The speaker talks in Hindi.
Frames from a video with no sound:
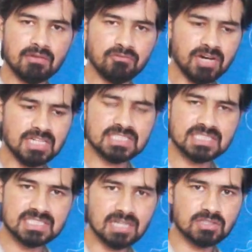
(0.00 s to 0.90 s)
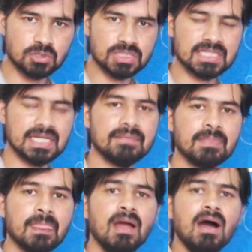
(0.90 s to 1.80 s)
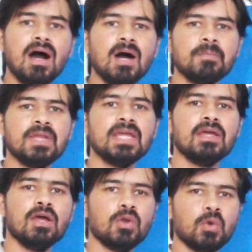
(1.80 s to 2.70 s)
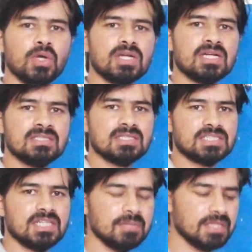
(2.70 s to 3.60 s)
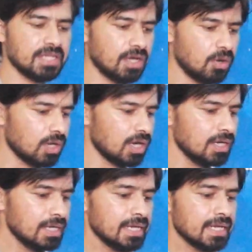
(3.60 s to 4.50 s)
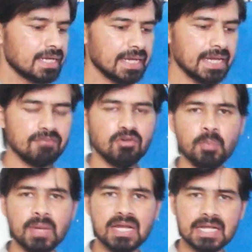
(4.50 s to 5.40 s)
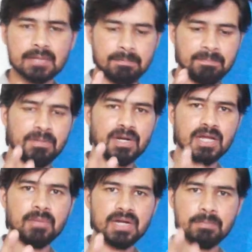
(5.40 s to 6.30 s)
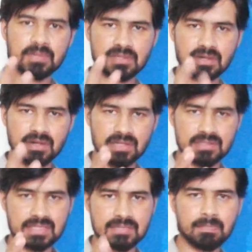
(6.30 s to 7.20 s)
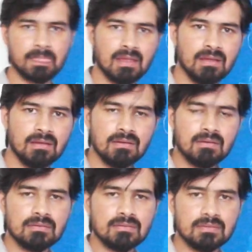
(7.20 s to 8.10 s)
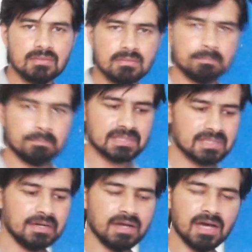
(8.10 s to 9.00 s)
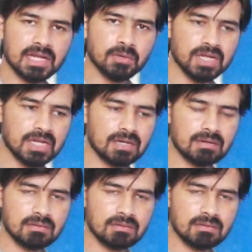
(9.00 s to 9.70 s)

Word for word: फर्श सख्त हो जाता है आपने रोड कंस्ट्रक्शन में देखा होगा कि वो पहले बड़े बड़े पत्थर डालते हैं पत्थर डाल के उन्हें